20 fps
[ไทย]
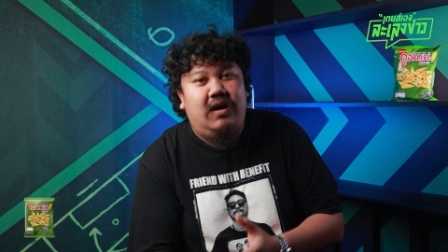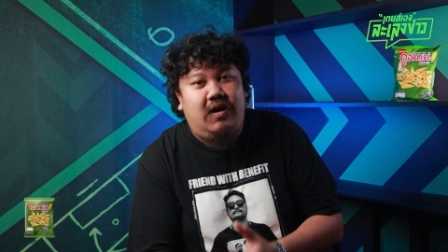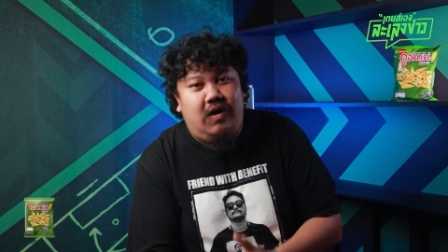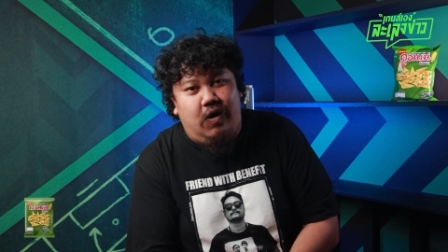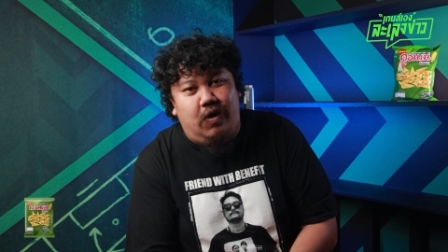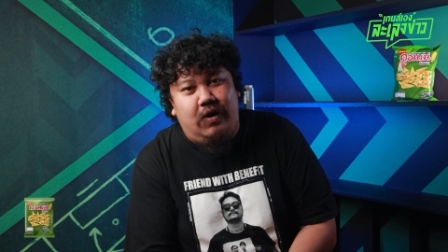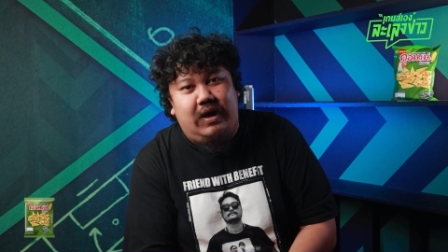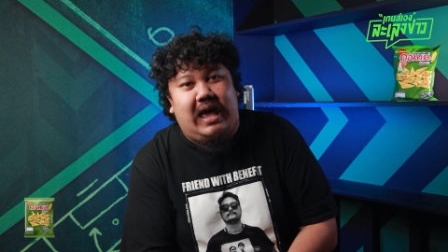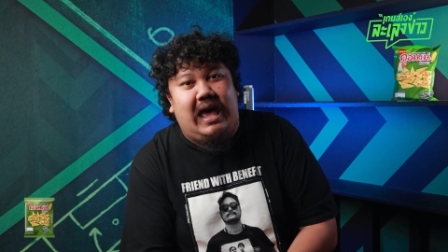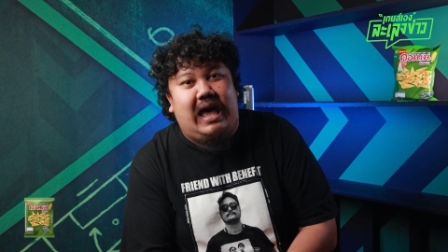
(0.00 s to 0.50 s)
ข
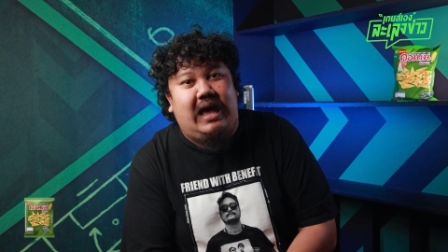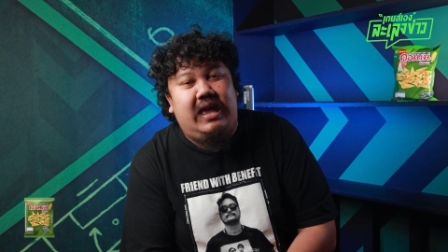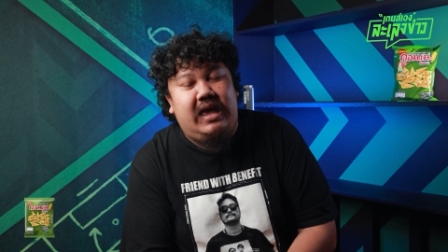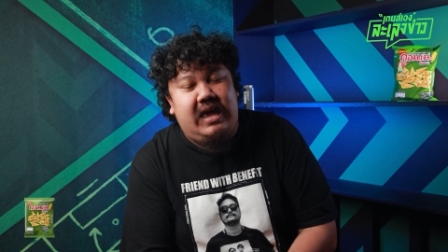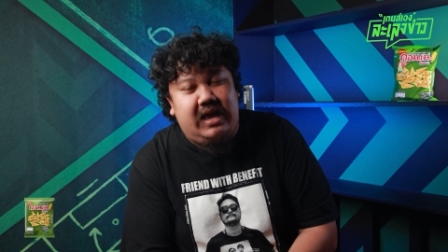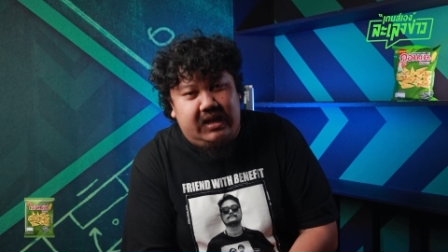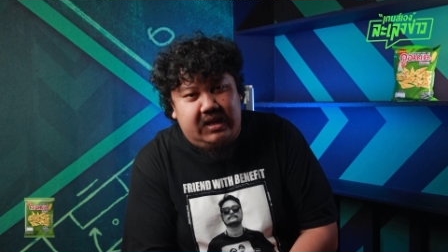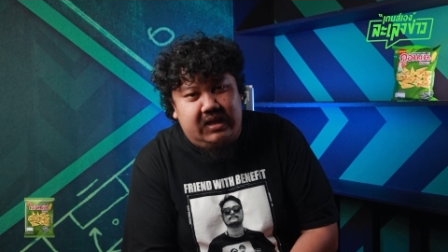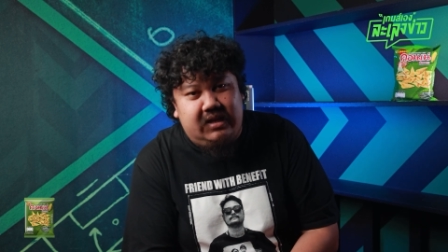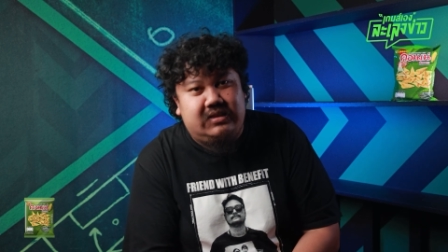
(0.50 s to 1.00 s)
องแข็ง
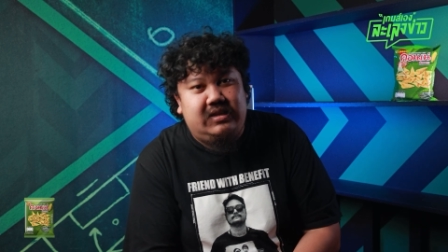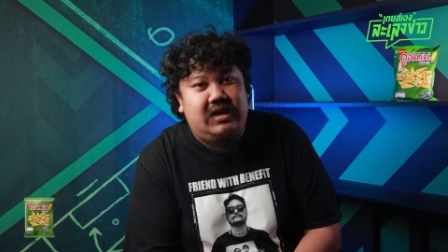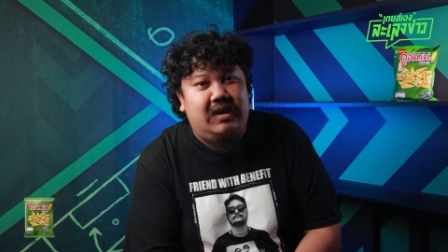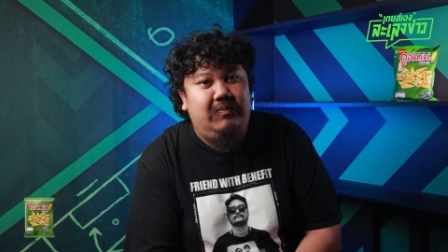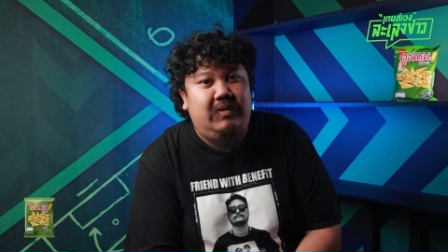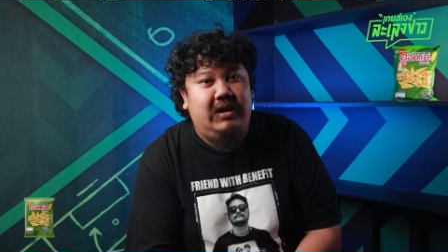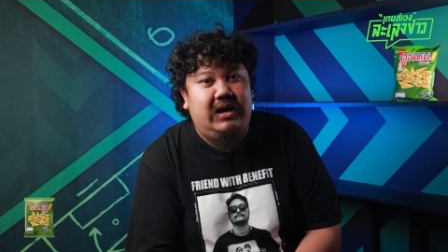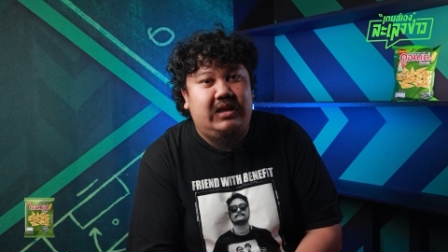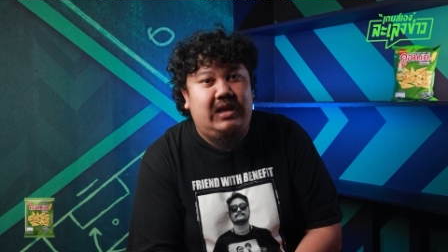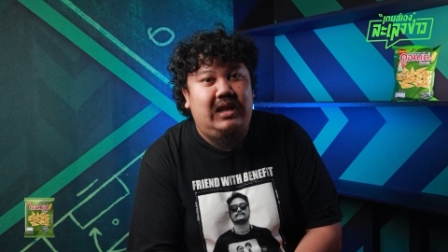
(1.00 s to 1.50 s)
อีกหนึ่งที
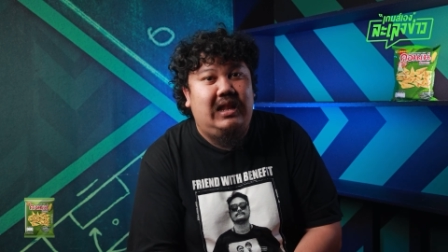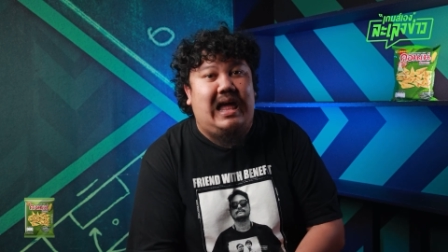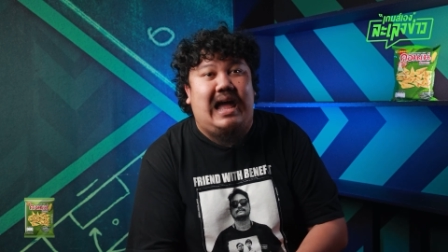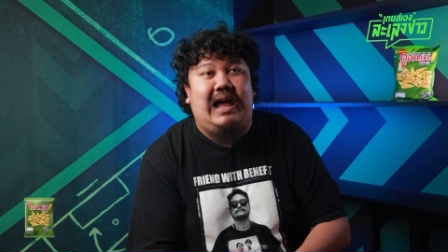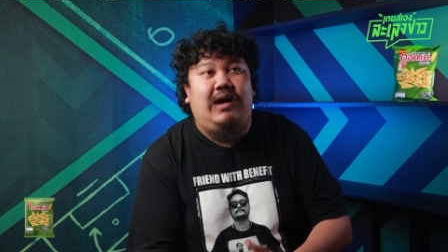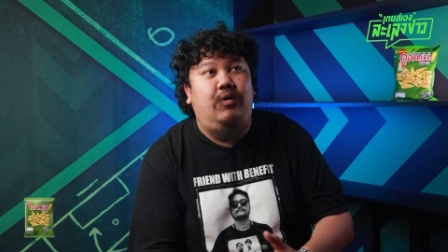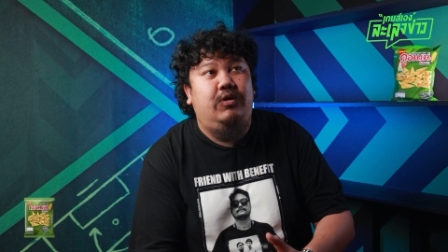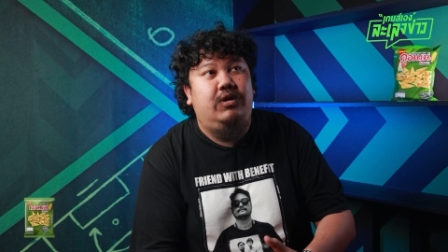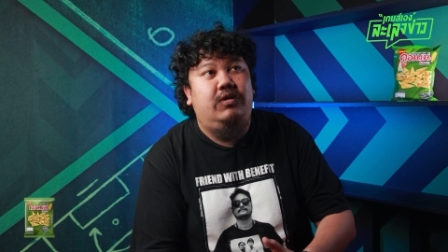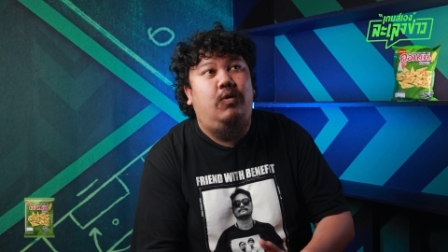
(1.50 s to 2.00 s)
มเลยที่หลา
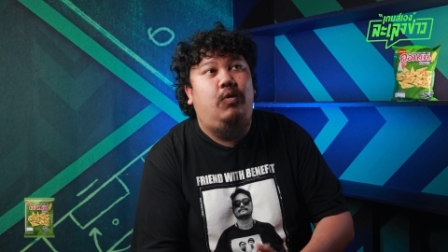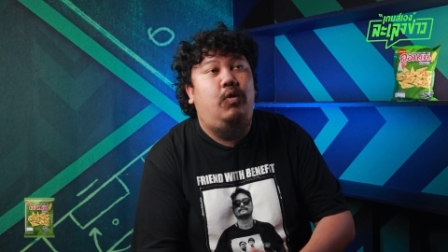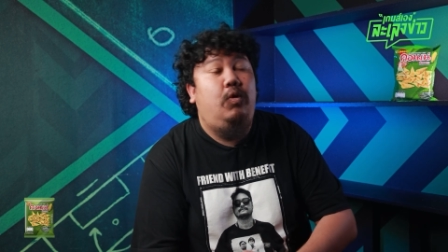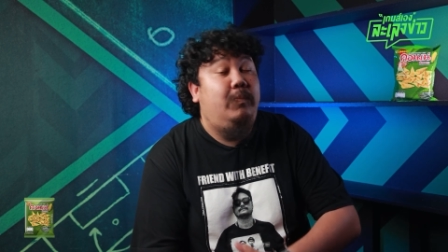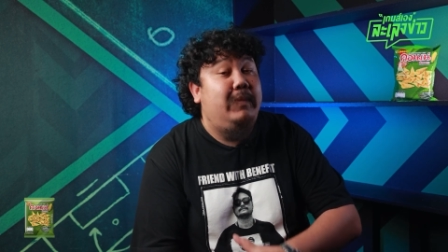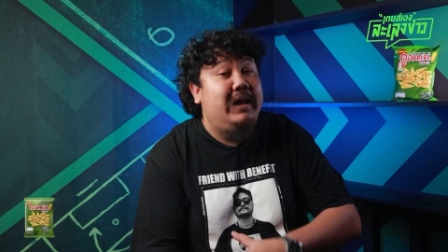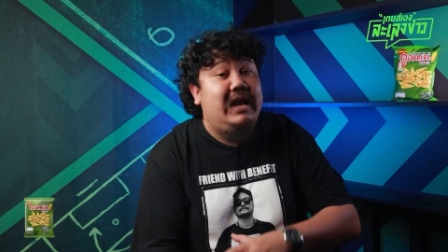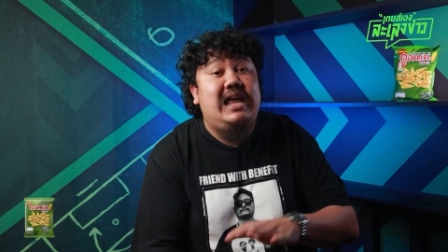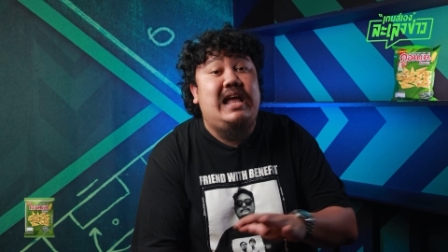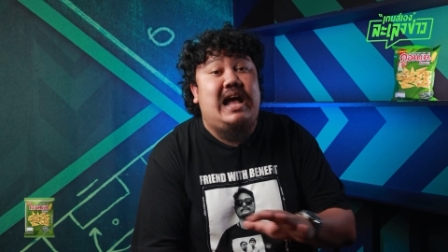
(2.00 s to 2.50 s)
ยคนก็คง
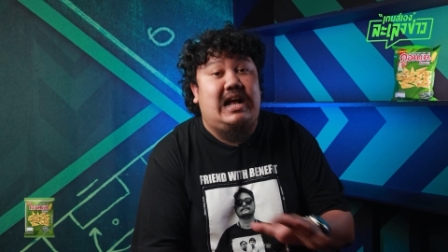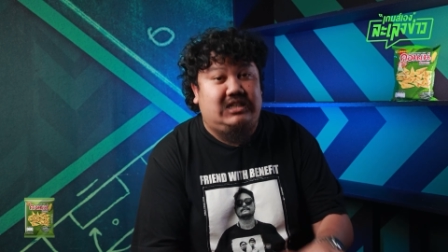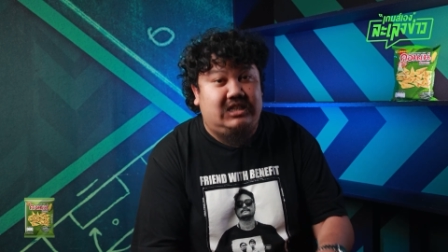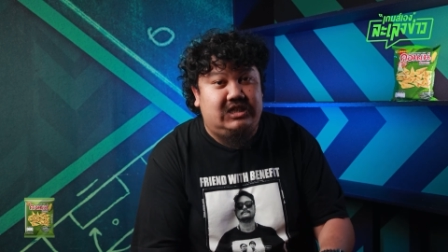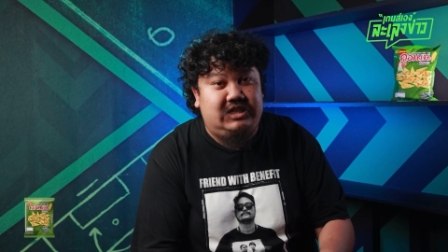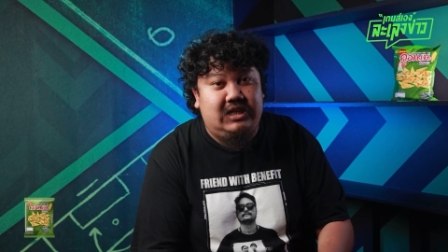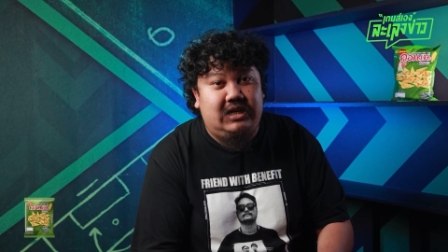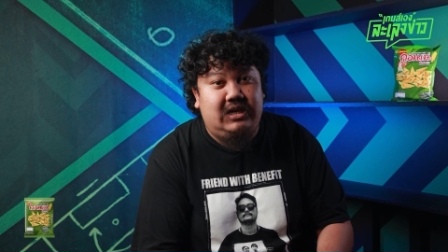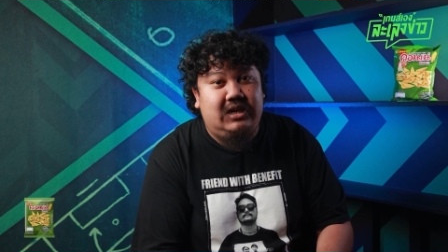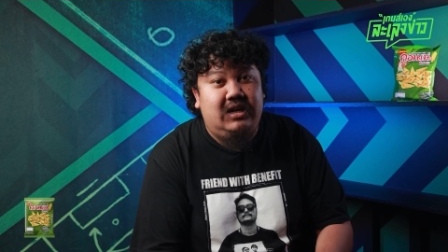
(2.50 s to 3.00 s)
ไม่ได้อยากจะ
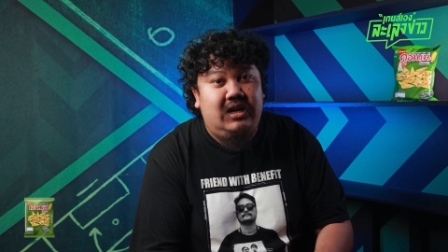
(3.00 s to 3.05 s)
เจอ